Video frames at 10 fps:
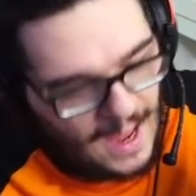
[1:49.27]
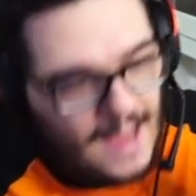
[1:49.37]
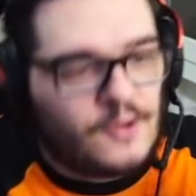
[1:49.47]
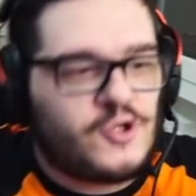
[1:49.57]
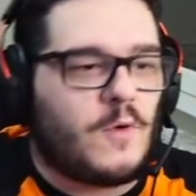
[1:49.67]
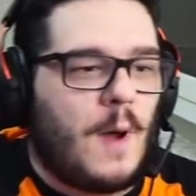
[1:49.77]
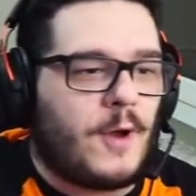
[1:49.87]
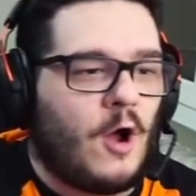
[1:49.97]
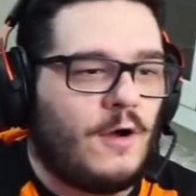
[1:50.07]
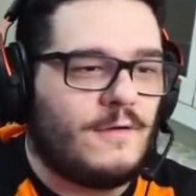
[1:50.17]
Eccoci qua,
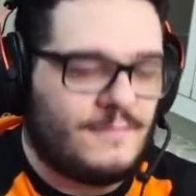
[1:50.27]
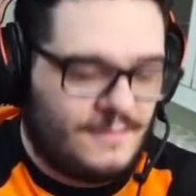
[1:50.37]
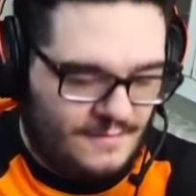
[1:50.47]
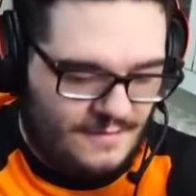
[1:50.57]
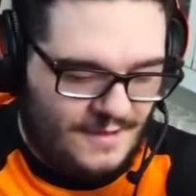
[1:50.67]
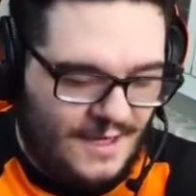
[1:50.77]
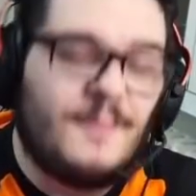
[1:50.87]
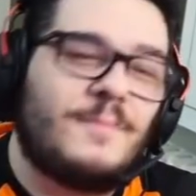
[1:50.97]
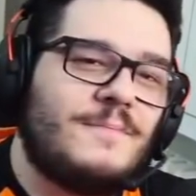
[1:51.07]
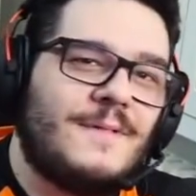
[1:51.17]
però.
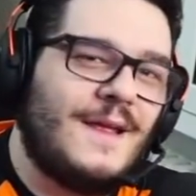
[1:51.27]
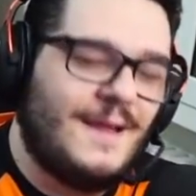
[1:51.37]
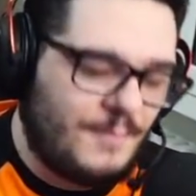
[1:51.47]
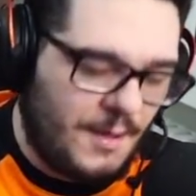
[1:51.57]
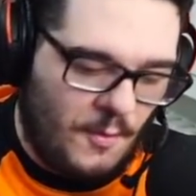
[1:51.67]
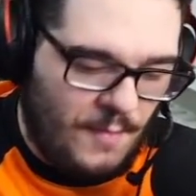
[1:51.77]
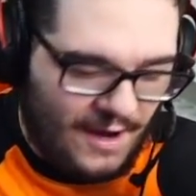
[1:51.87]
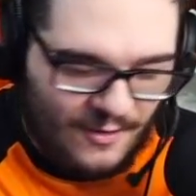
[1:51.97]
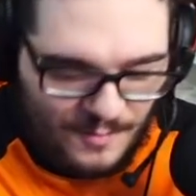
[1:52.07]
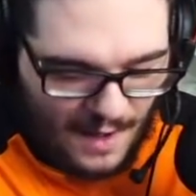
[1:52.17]
Il, il primo
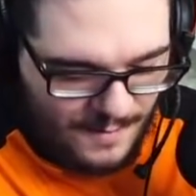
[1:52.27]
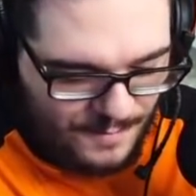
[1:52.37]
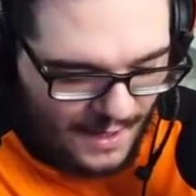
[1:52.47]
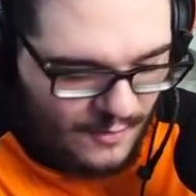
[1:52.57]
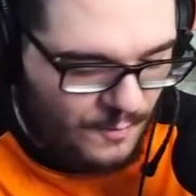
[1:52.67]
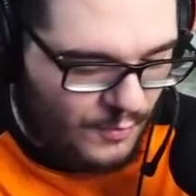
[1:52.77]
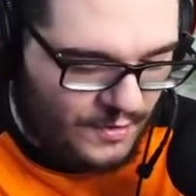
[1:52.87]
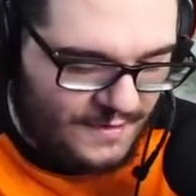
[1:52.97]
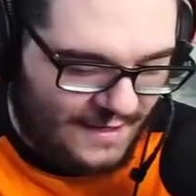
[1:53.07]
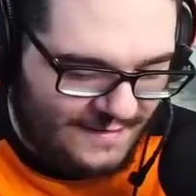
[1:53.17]
pacco, il, il, pacco
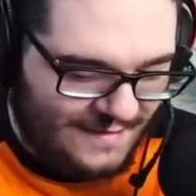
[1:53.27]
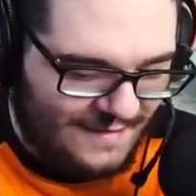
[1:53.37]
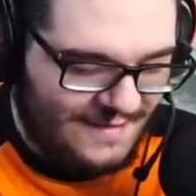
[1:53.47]
importante.